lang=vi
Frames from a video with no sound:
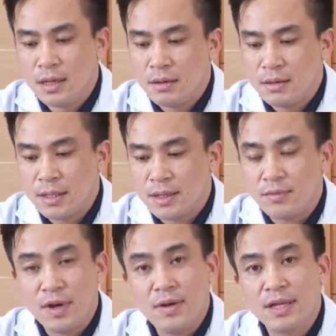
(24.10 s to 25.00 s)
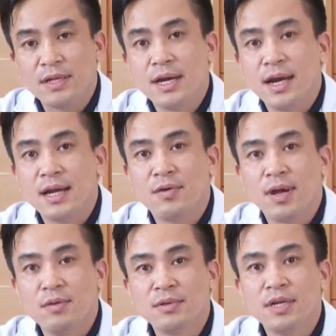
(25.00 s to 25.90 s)
Còn uh, ngoại loại thứ hai là
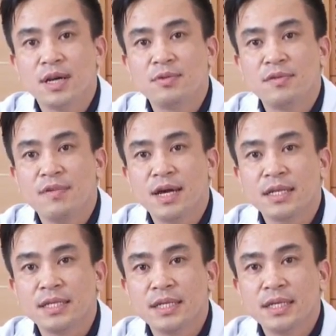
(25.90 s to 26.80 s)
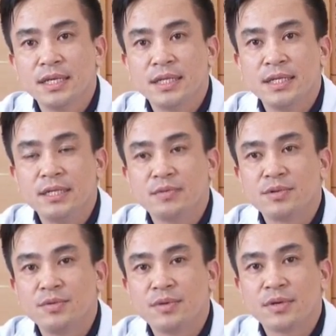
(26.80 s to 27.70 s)
loại ung thư gan nguyên phát thì trong
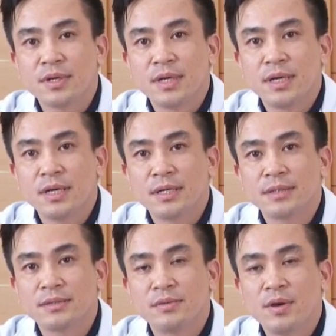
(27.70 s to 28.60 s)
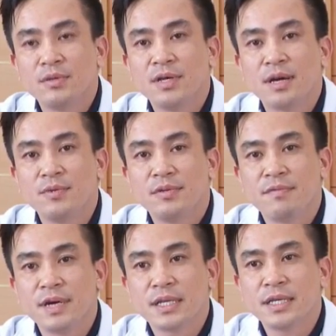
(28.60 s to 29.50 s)
số uh, loại ung thư gan nguyên
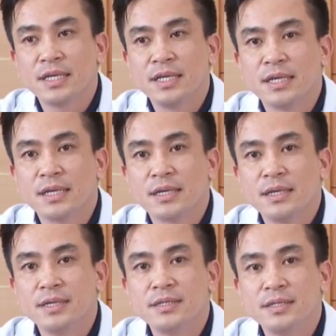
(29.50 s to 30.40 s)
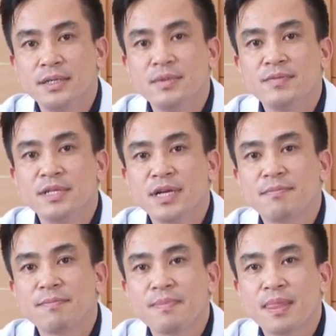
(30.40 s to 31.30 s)
phát thì đến
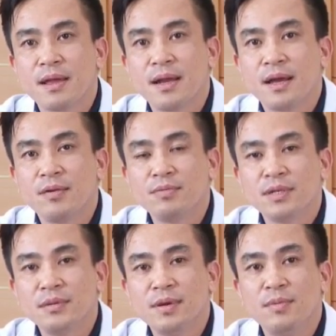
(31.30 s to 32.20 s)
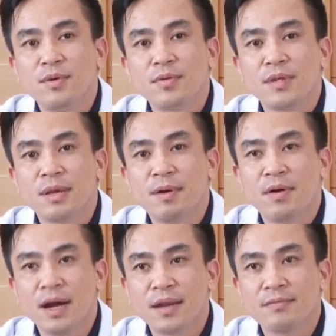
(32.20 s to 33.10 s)
90% là ung thư biểu mô tế bào
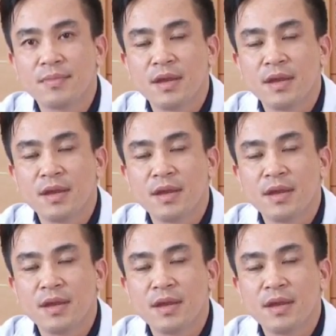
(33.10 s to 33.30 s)
gan.